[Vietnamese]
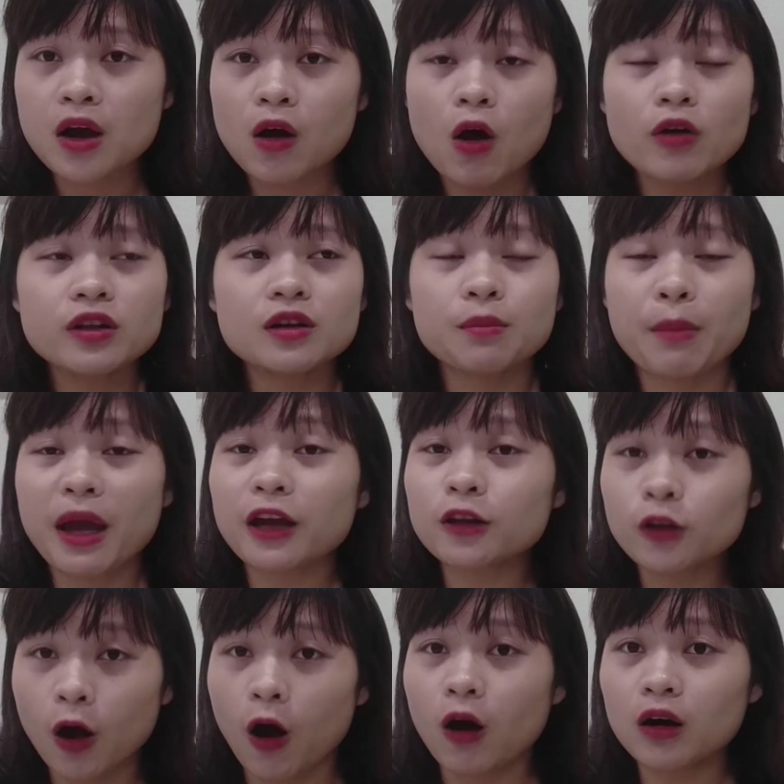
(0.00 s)
Có những bé
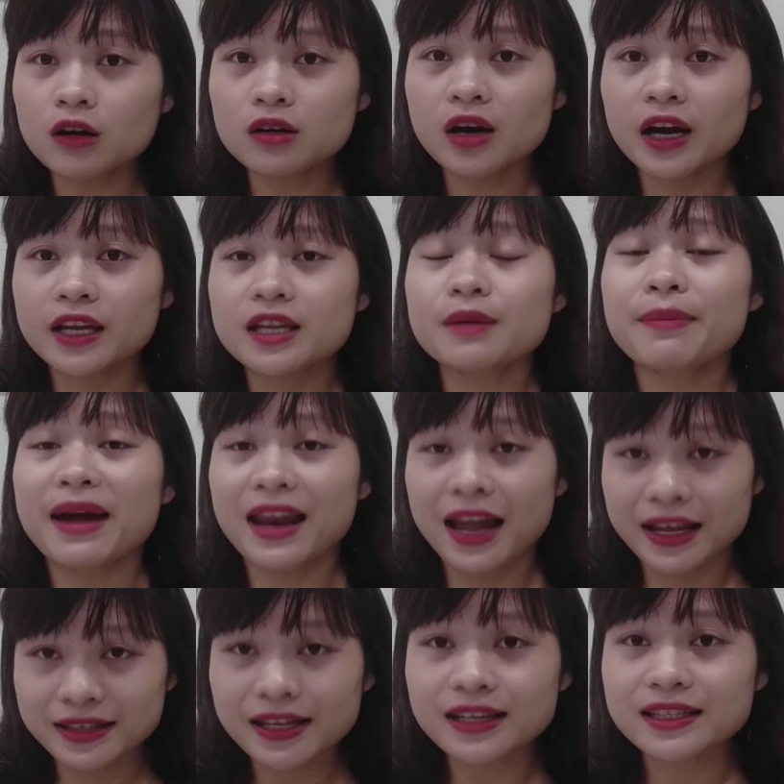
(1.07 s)
nhỏ người nhưng mà
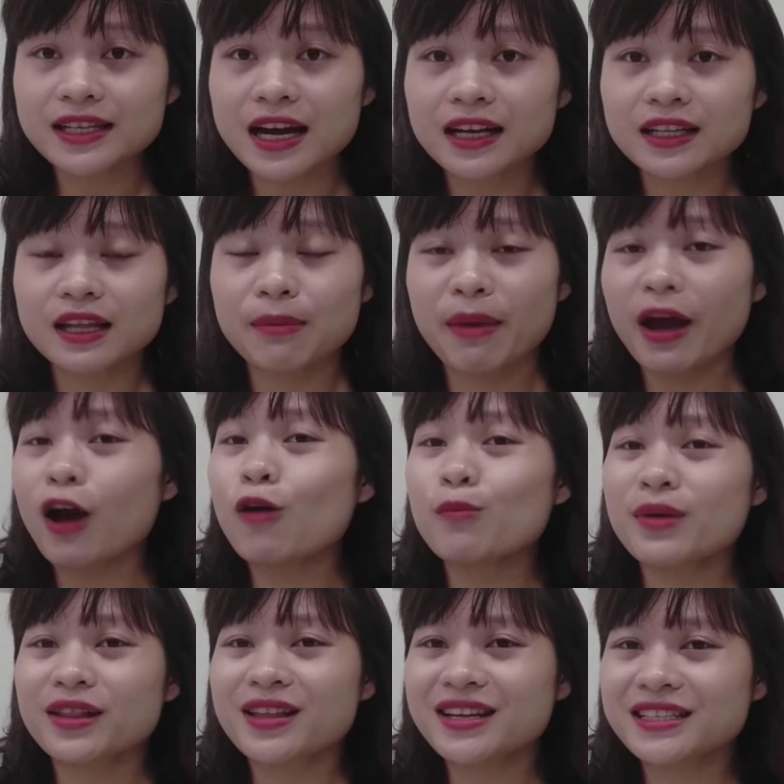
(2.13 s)
lại rất chắc thì bé không
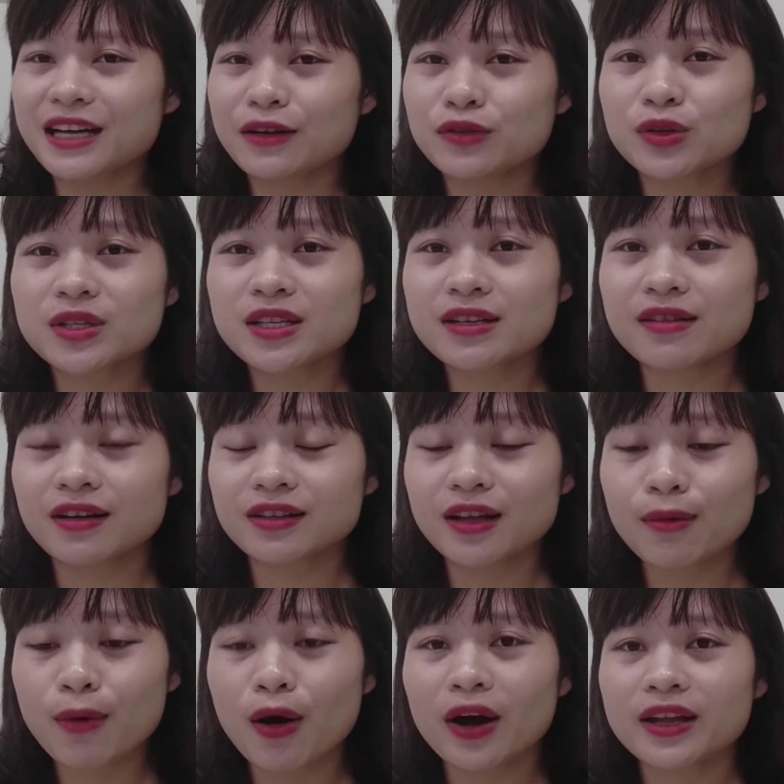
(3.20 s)
bị tình trạng suy dinh dưỡng
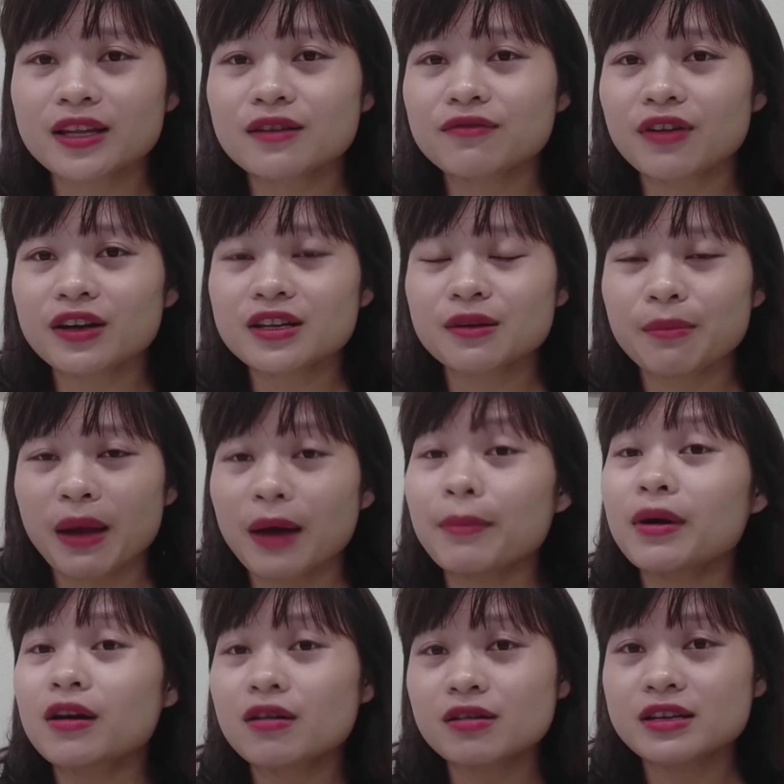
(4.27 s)
thấp còi, nhưng với những bé
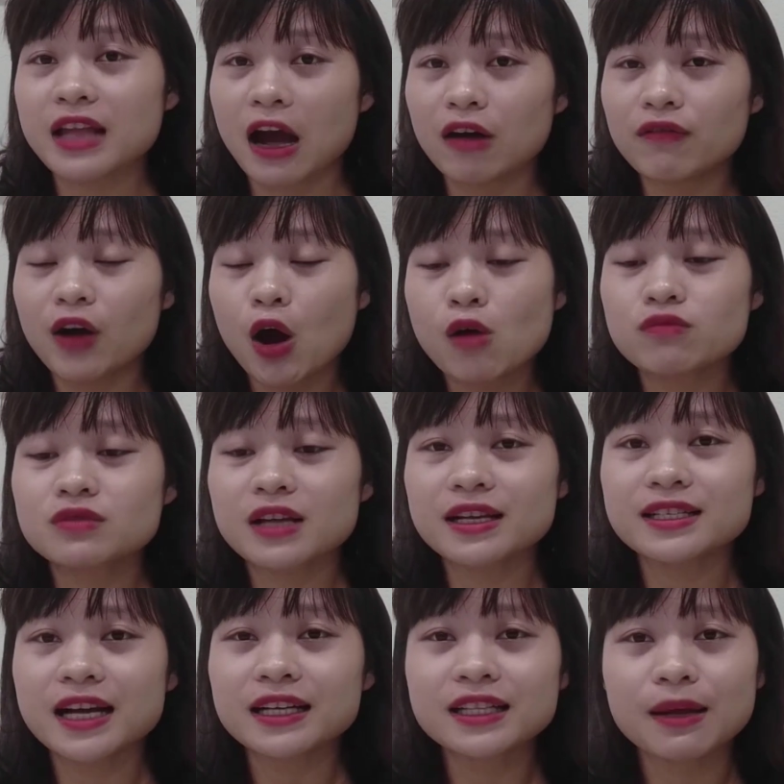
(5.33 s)
mà cơ nhão và không
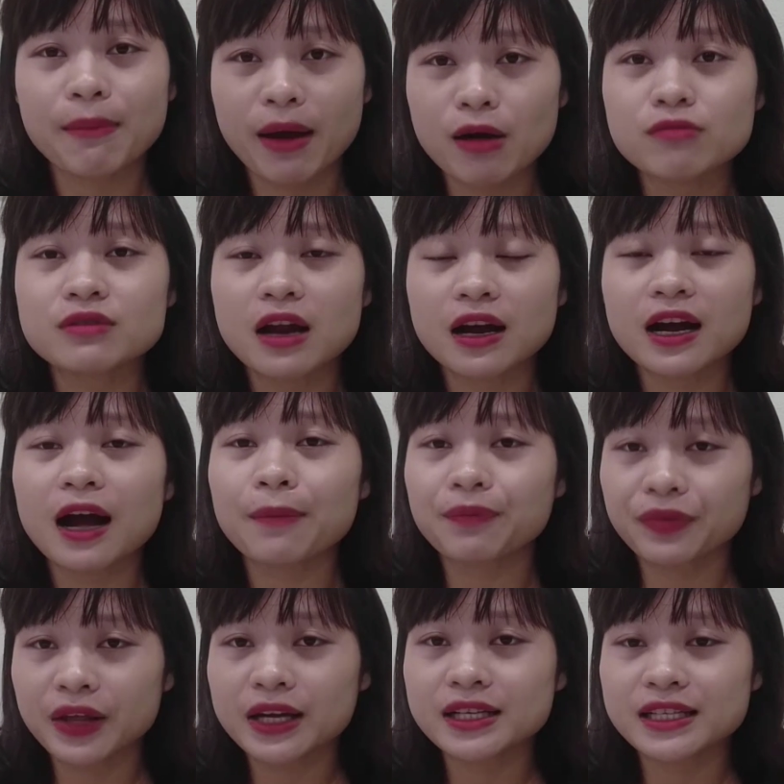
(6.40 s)
săn chắc thì bé cũng đang gặp
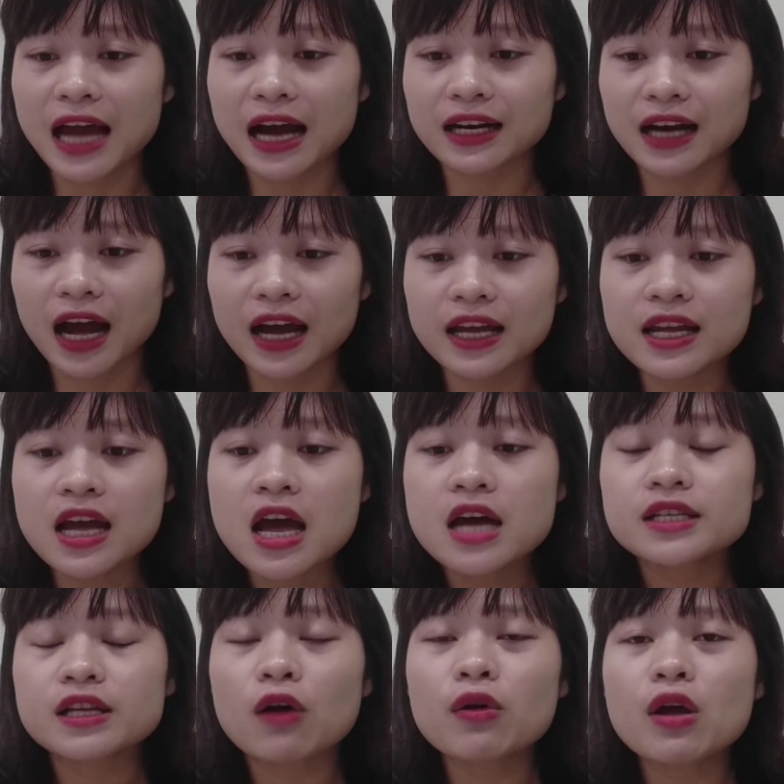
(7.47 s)
tình trạng đấy.
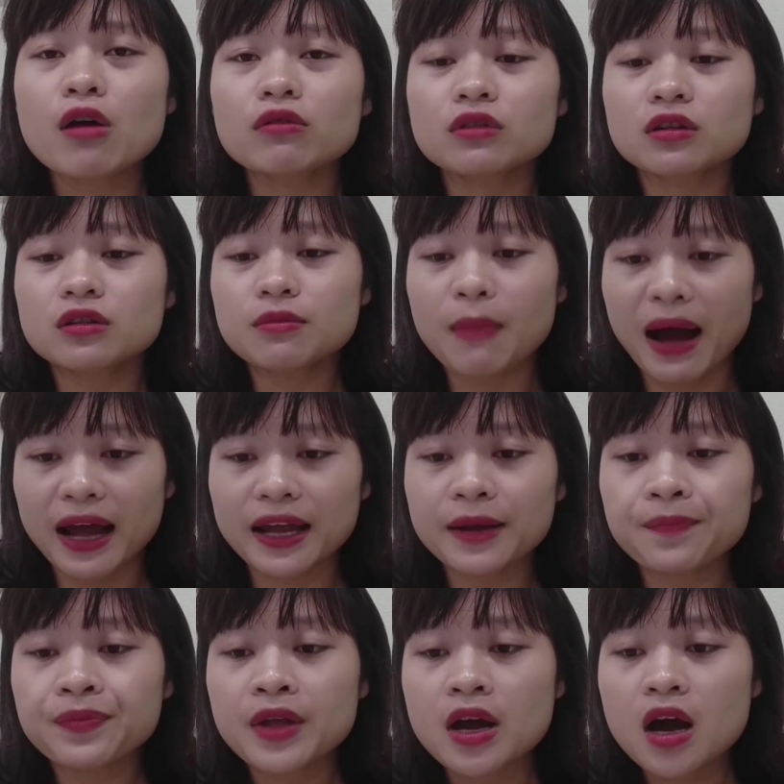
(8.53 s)
Dấu hiệu thứ
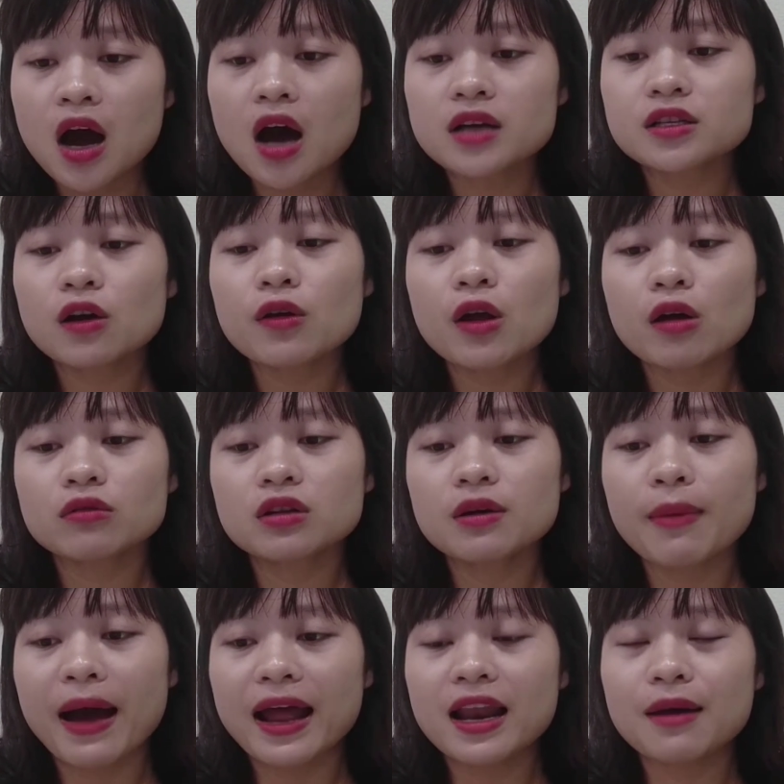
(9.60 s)
7, dấu hiệu
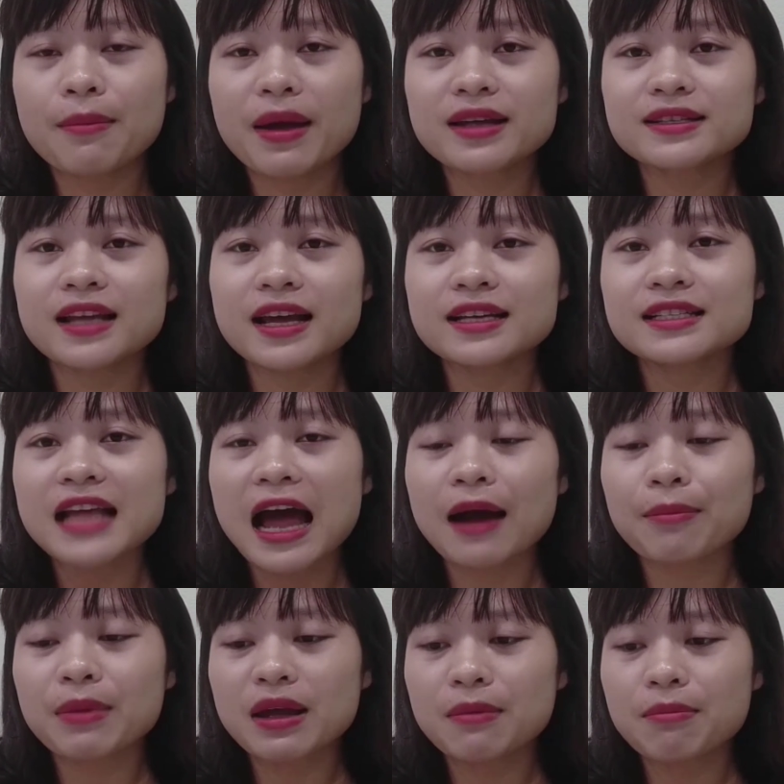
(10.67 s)
thứ 7 là bé dễ dàng bị